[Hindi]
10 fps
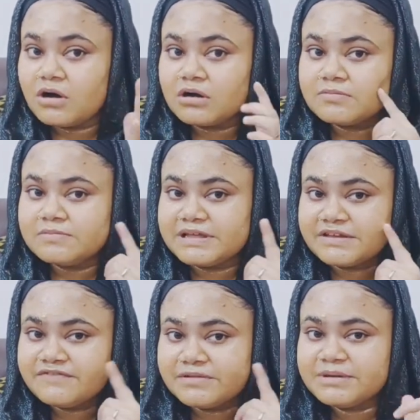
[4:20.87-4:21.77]
और
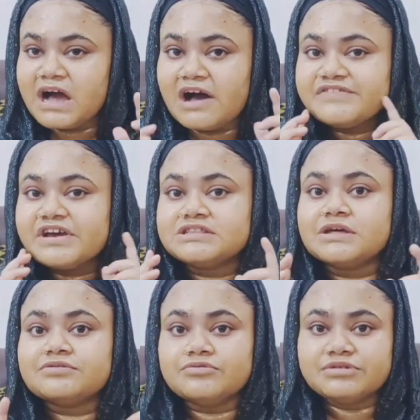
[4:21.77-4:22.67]
लेकिन फिर भी काफ़ी हद
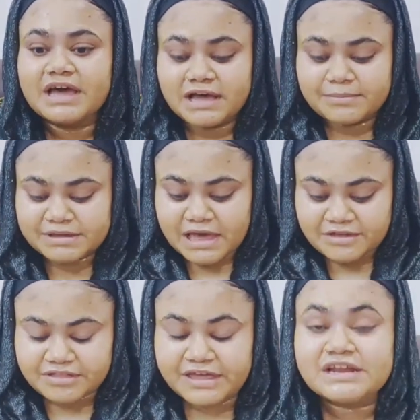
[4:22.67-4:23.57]
तक सूख गया है हमें
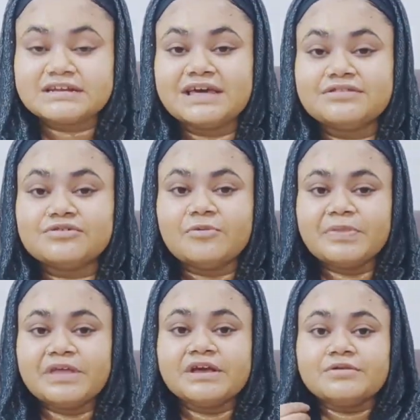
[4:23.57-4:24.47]
ऐसा ही रखना है इसको
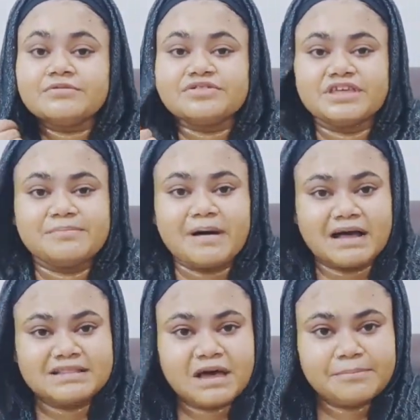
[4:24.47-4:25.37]
उसके
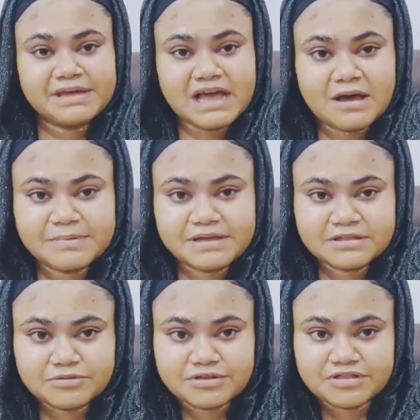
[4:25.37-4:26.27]
बाद अब मैं यहाँ पे
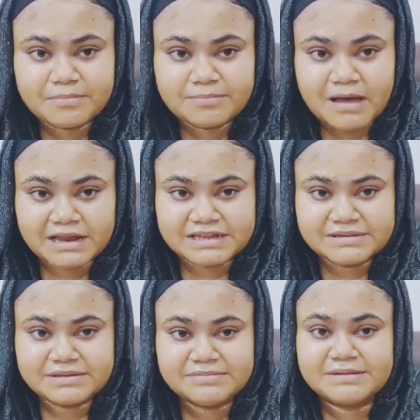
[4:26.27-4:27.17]
थोड़ा सा
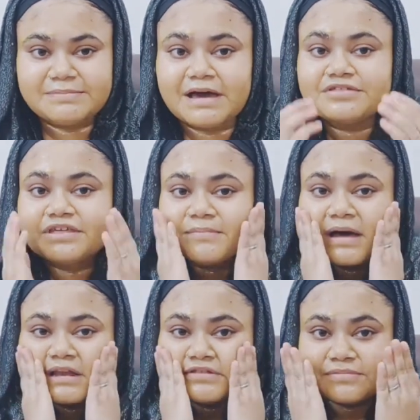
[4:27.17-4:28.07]
पानी मेरे पास है
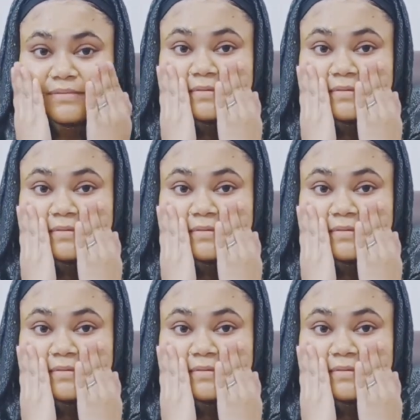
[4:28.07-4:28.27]
पानी से मैं